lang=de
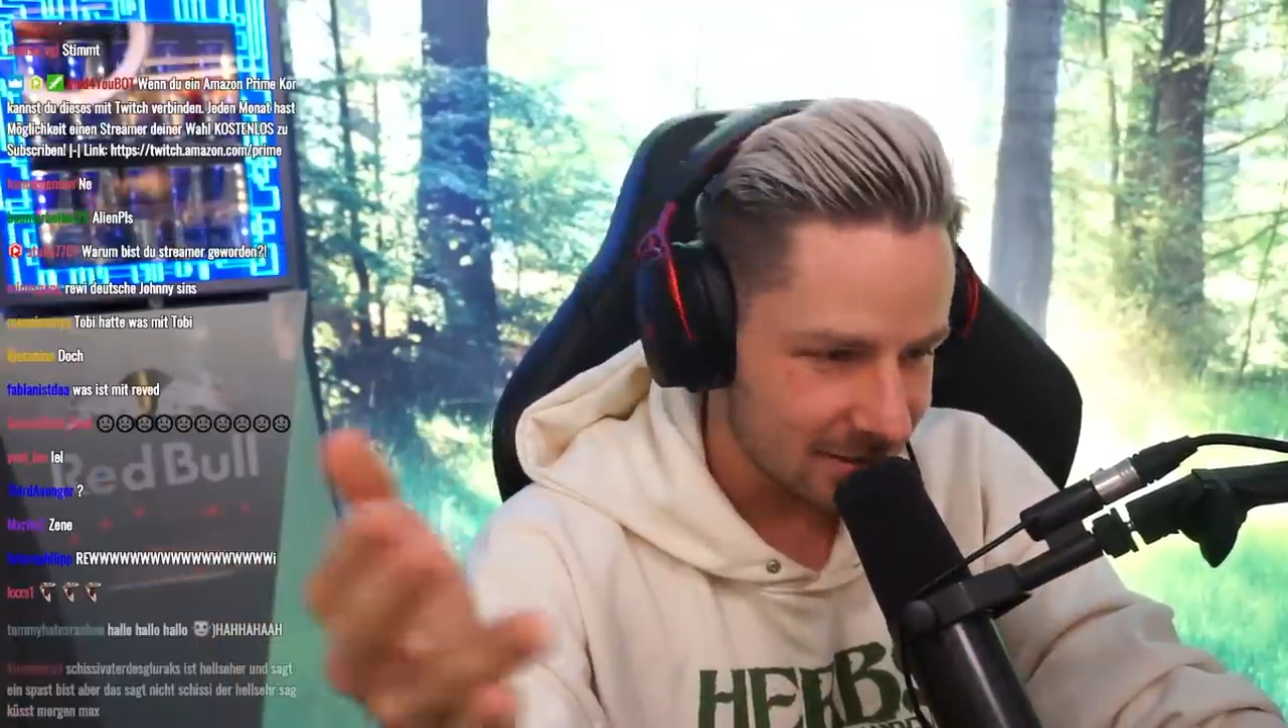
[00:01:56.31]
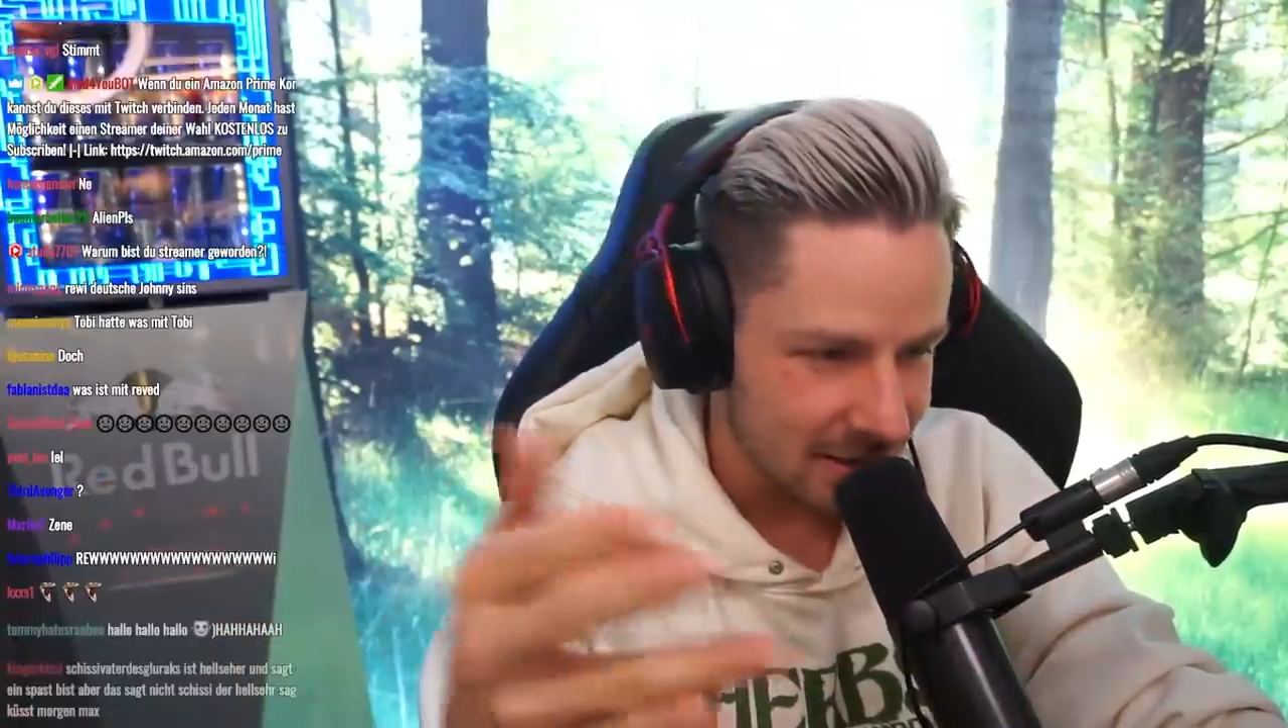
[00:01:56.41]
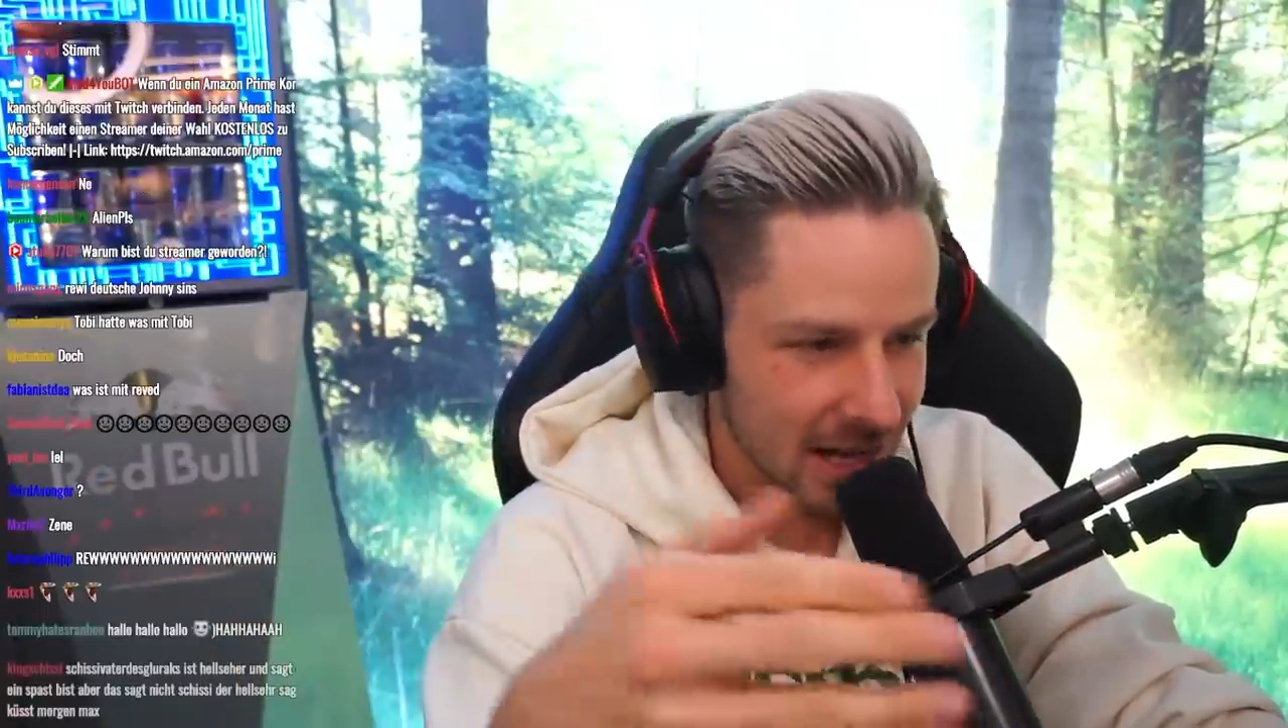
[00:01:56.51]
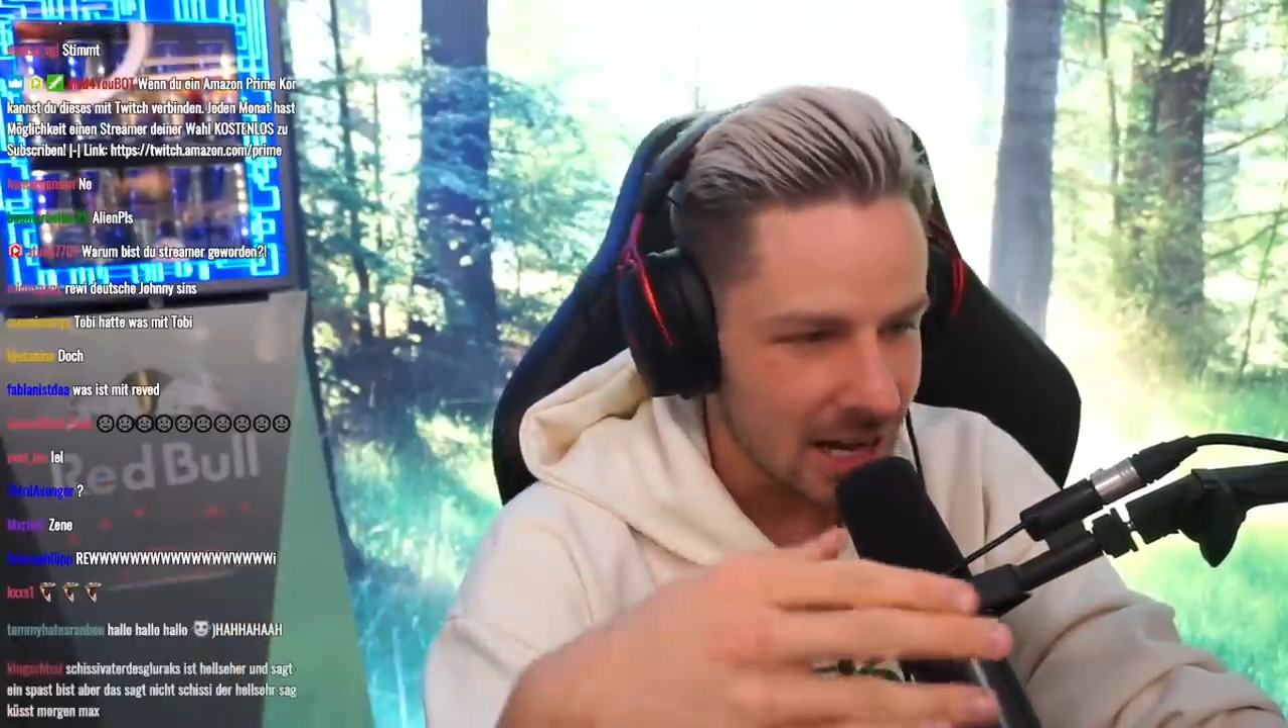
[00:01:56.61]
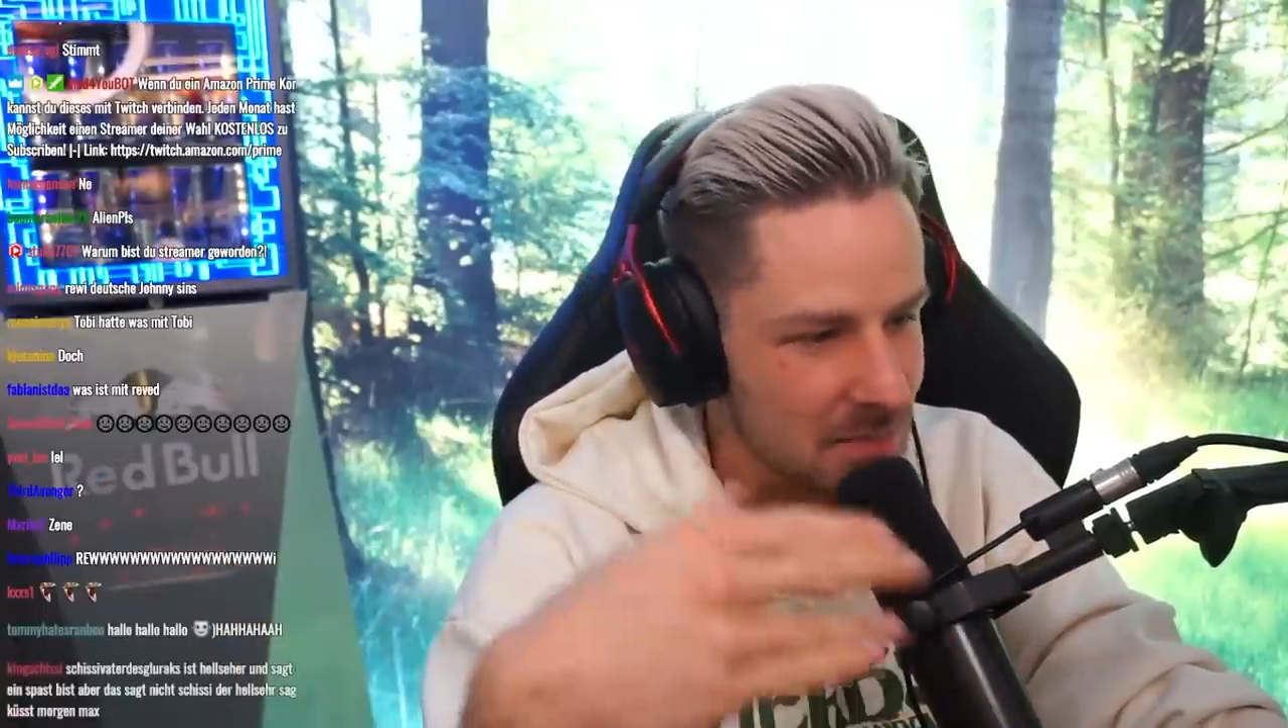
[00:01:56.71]

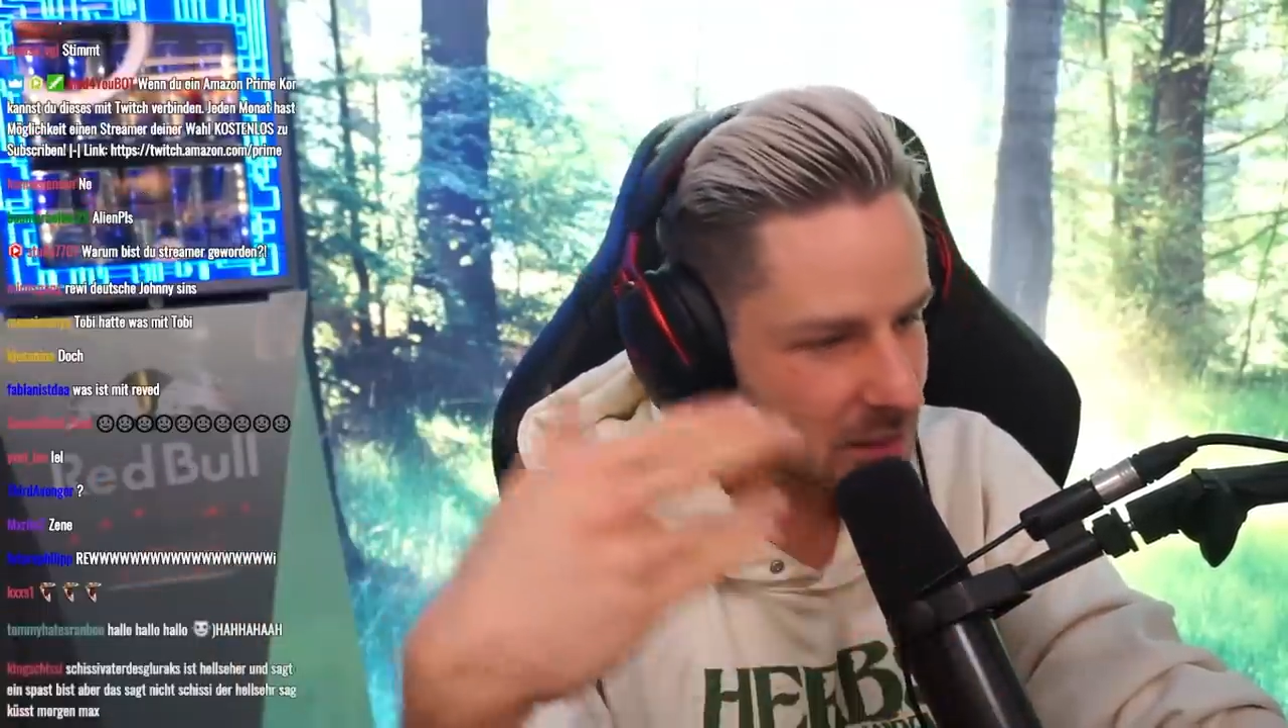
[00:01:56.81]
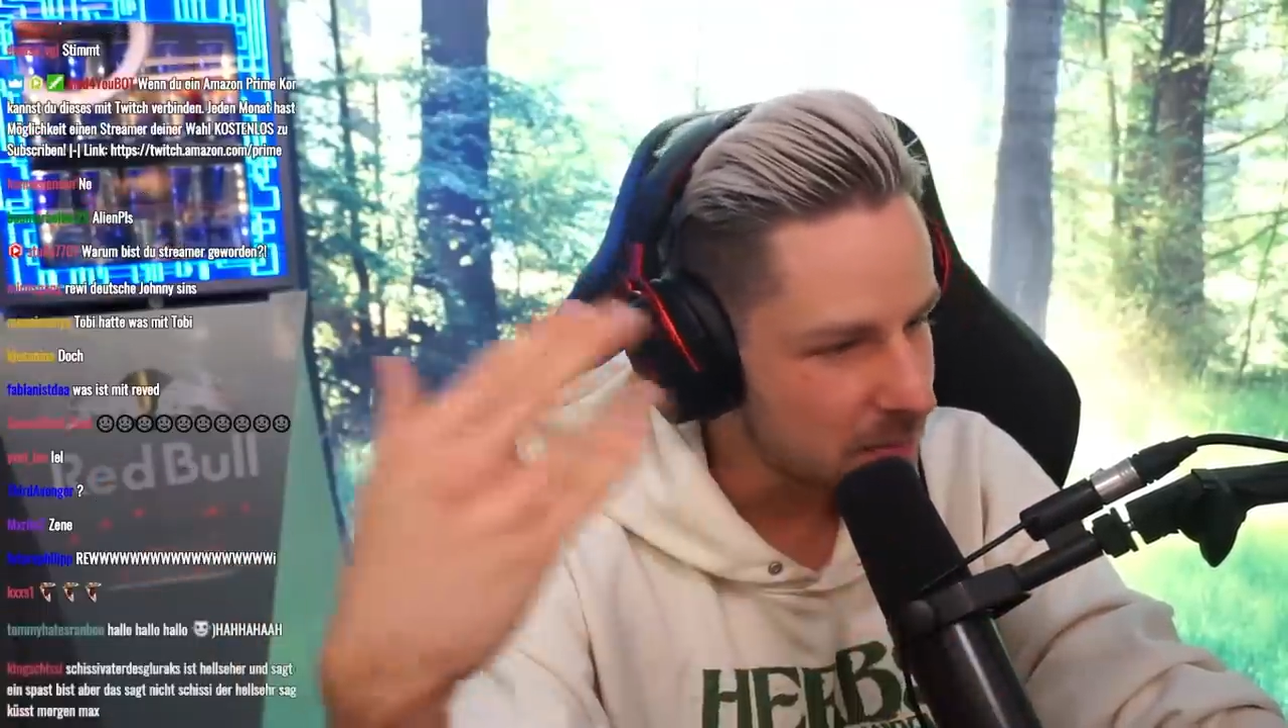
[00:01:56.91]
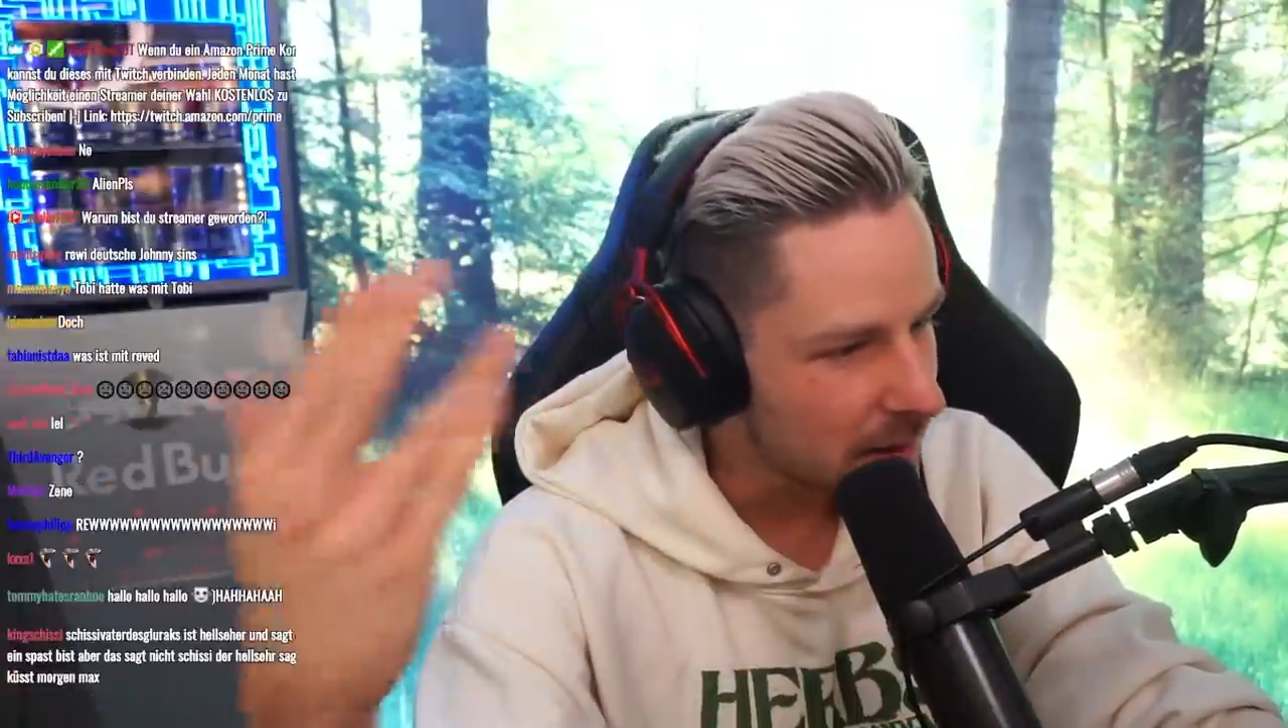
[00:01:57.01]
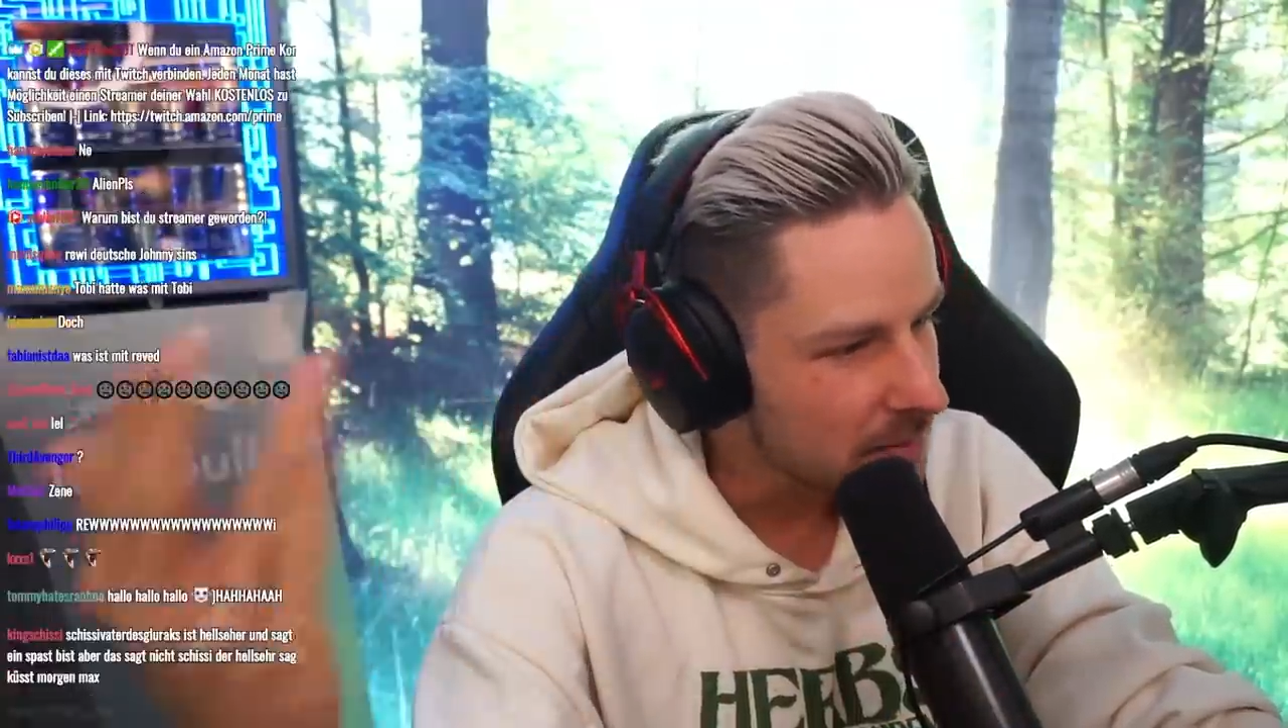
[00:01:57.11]
gab es bei